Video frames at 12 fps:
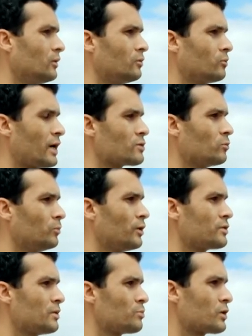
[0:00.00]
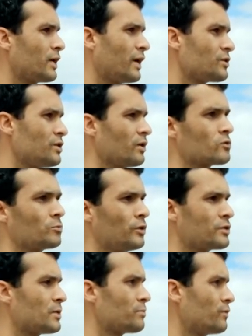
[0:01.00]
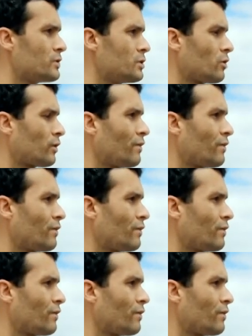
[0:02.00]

no caso do município de Caratinga, os municípios vizinhos,